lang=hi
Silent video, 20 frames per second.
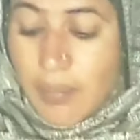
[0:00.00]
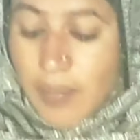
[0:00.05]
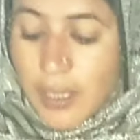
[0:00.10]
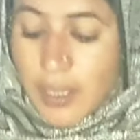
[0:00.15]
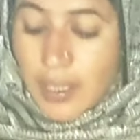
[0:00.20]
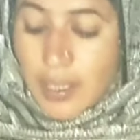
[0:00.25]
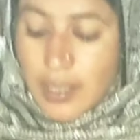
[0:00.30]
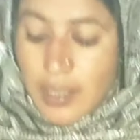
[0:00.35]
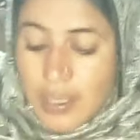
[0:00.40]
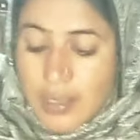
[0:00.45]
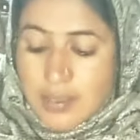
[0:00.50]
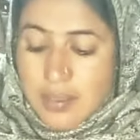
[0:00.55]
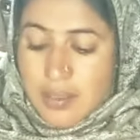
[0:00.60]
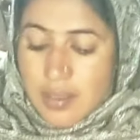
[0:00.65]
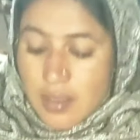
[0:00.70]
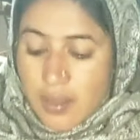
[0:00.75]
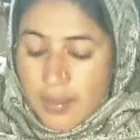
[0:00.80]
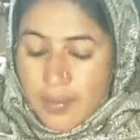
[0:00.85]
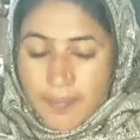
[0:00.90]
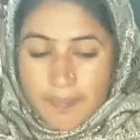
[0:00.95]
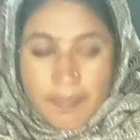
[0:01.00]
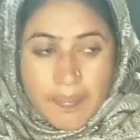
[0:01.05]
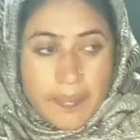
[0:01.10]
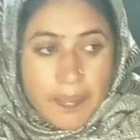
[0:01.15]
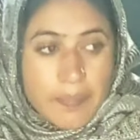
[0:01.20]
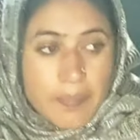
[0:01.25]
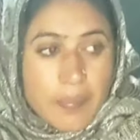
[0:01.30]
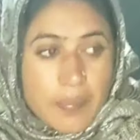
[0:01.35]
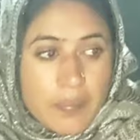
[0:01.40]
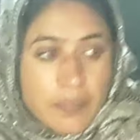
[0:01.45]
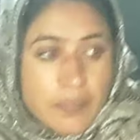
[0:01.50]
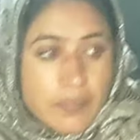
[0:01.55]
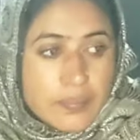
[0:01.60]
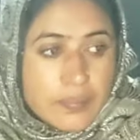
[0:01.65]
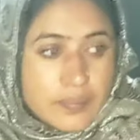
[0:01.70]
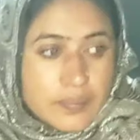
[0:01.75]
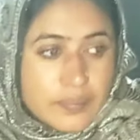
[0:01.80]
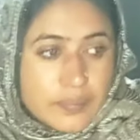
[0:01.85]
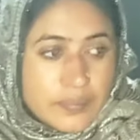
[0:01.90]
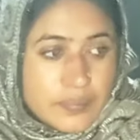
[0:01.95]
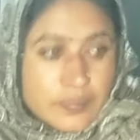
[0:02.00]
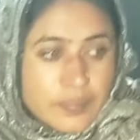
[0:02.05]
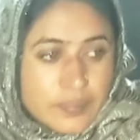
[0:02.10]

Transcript: बैठेगा मम्मी फिर